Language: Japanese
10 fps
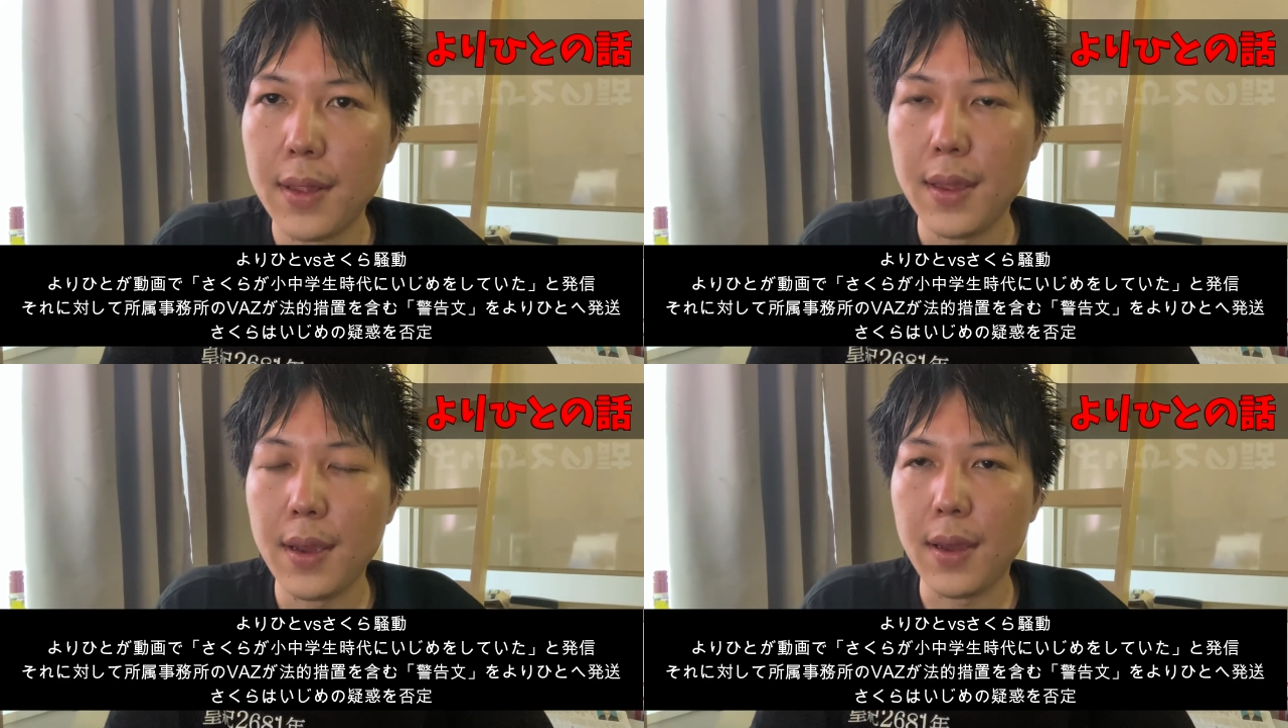
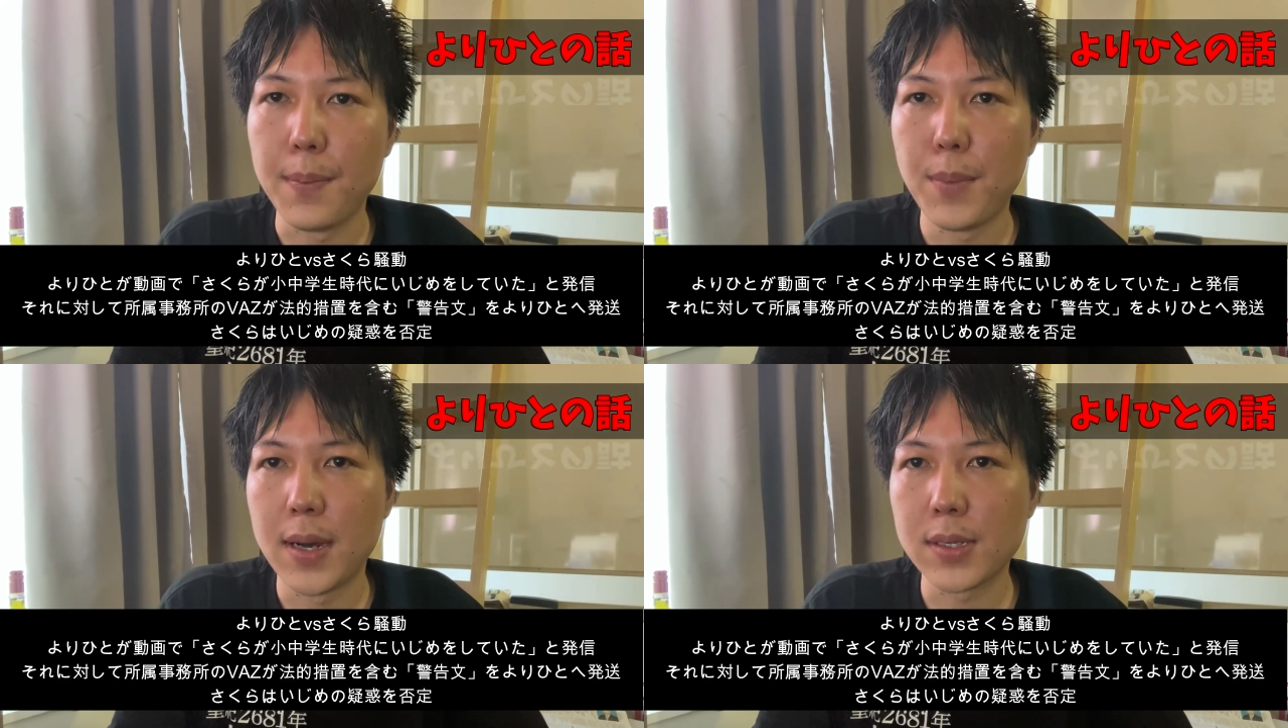
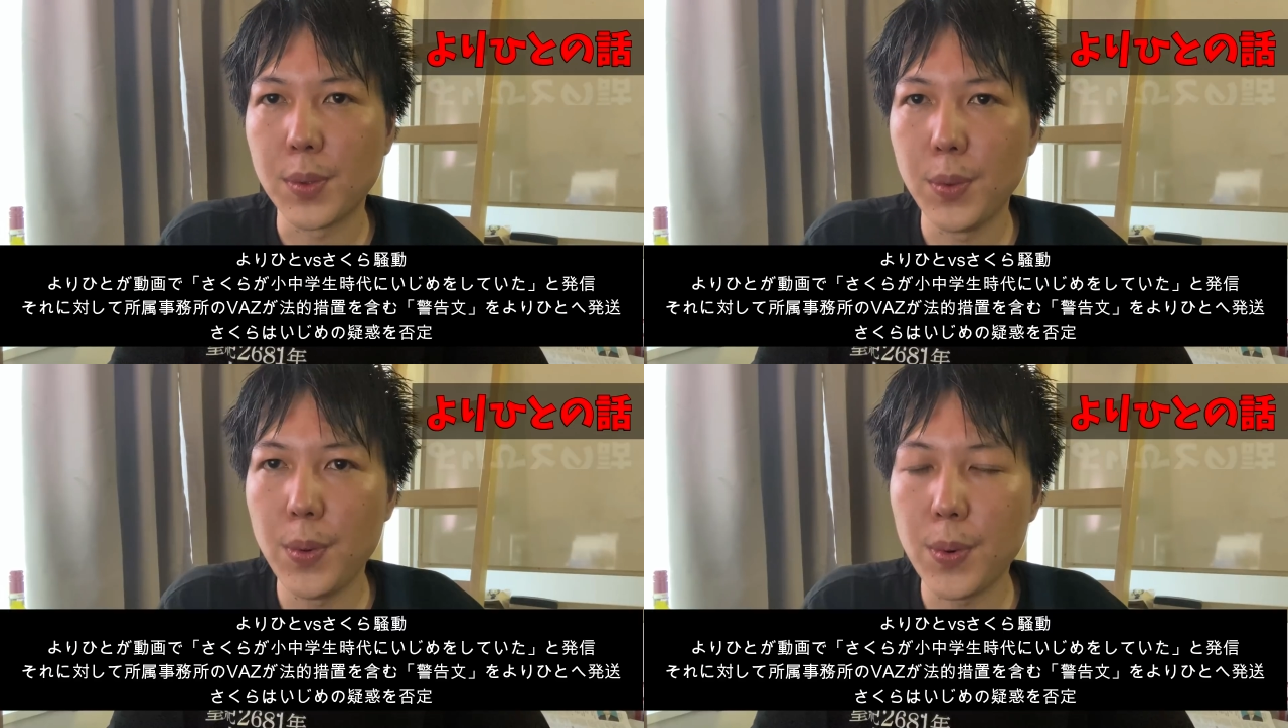で、まあ、
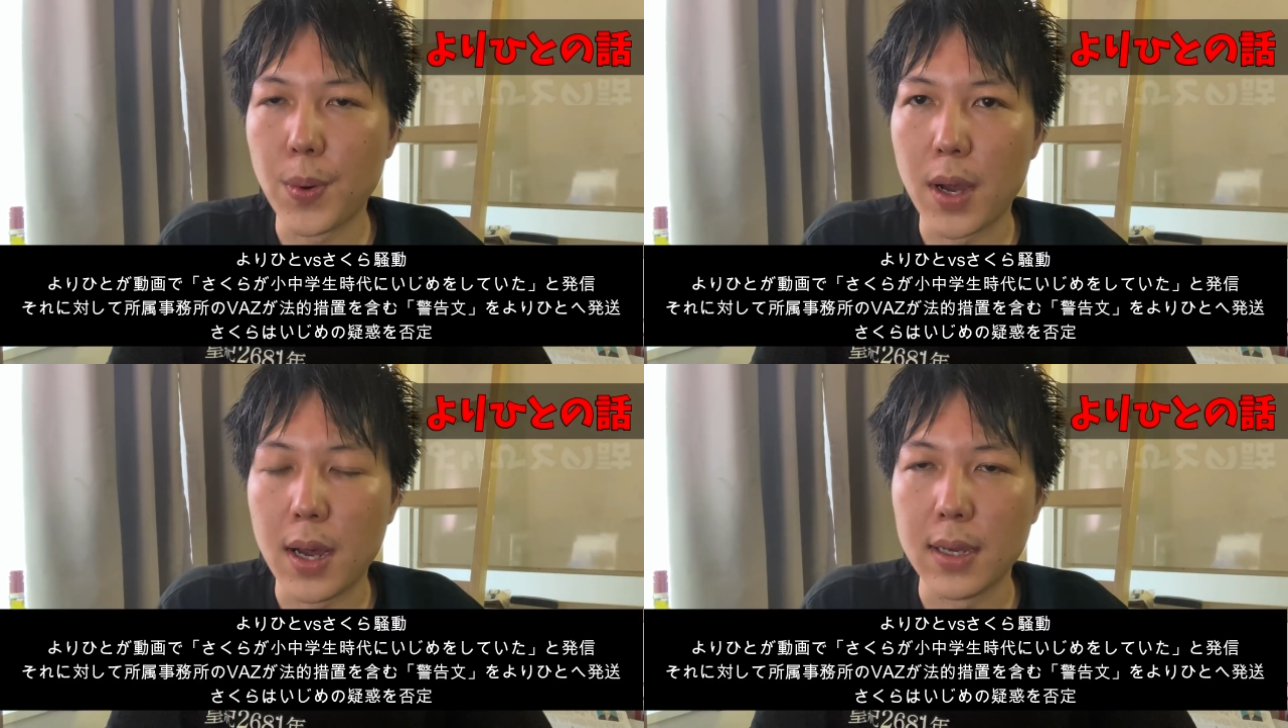その
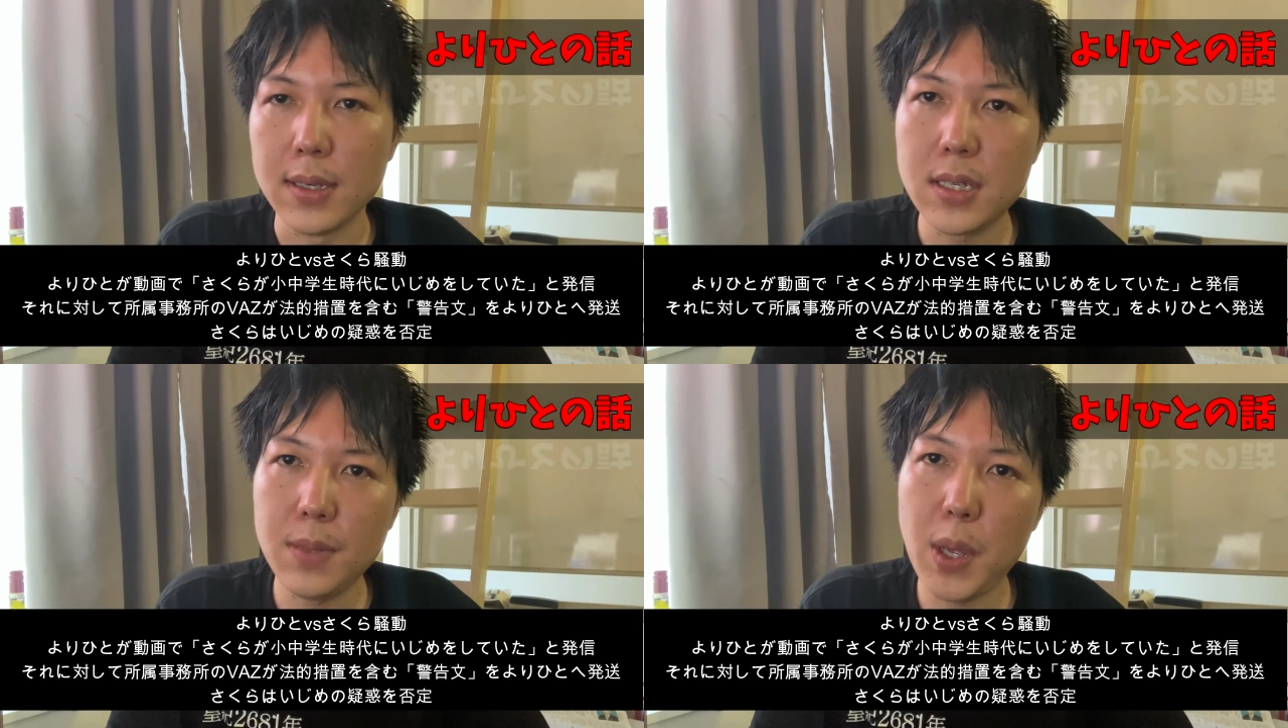子が
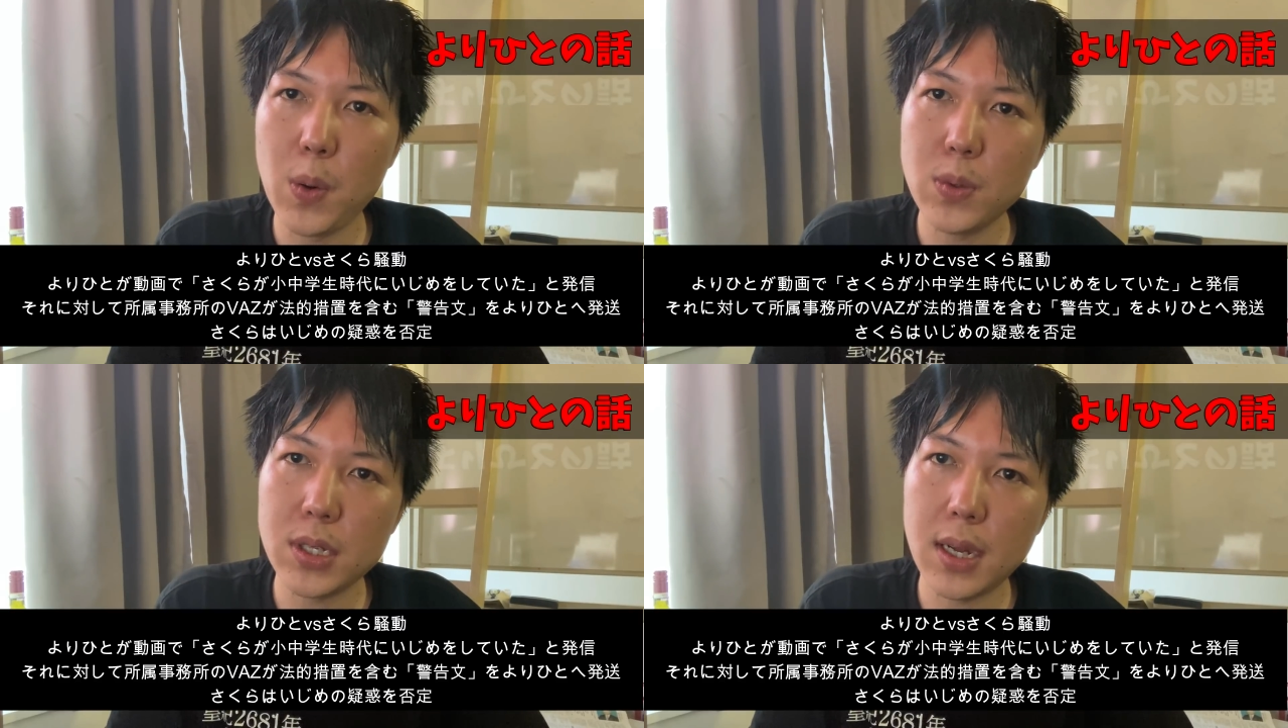いじめをし